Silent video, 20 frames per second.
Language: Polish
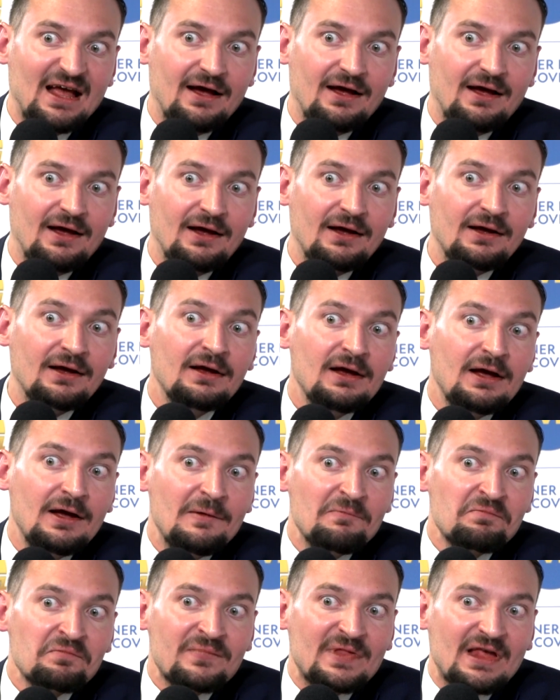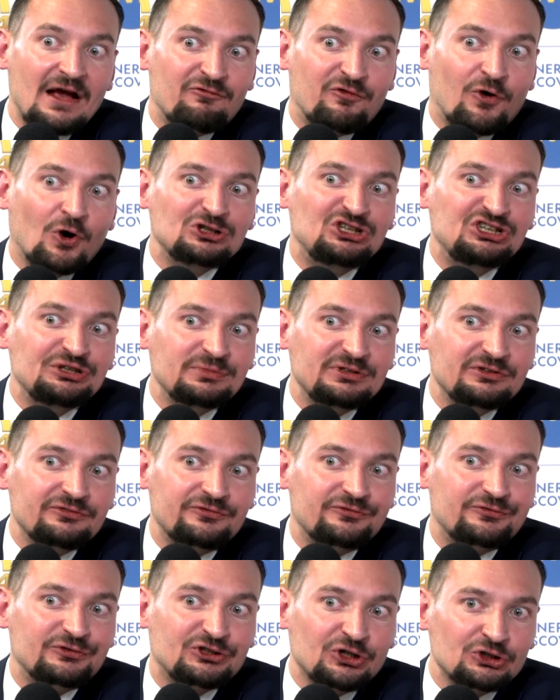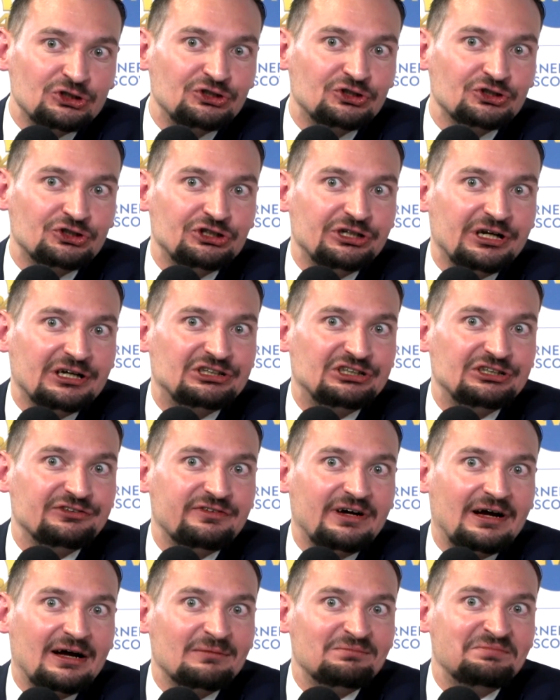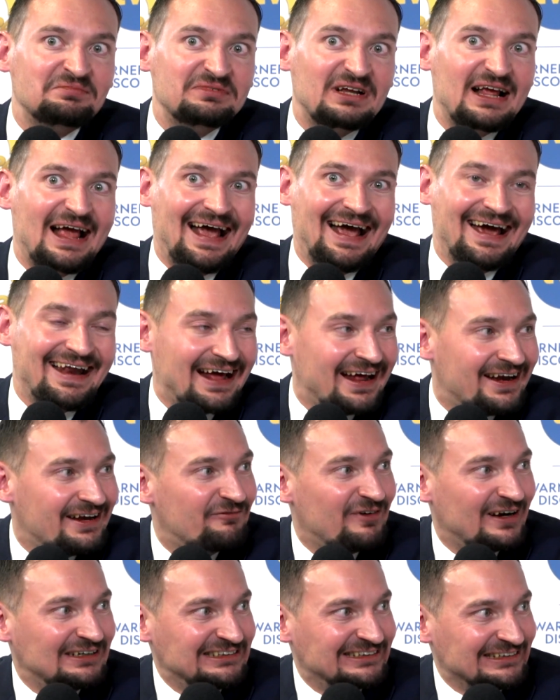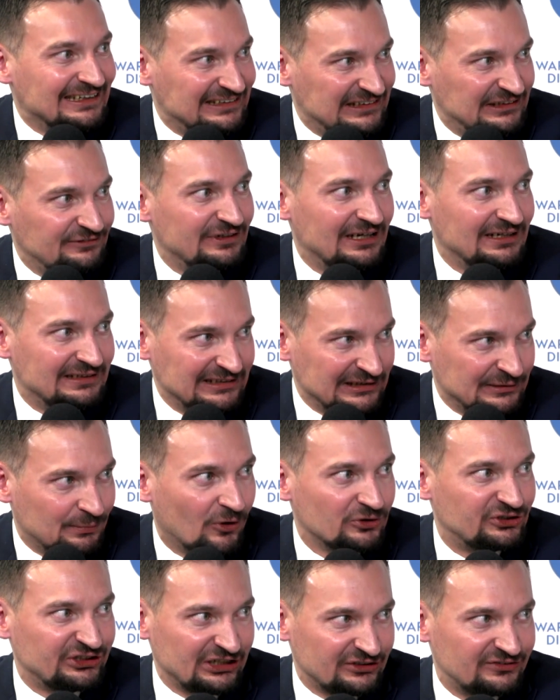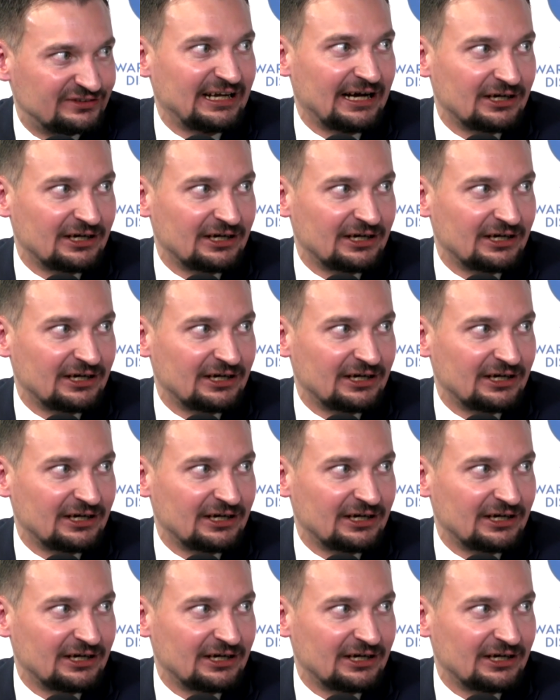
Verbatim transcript: e, wchodzimy w coś, co się nazywa era rywalizacji wielkich mocarstw.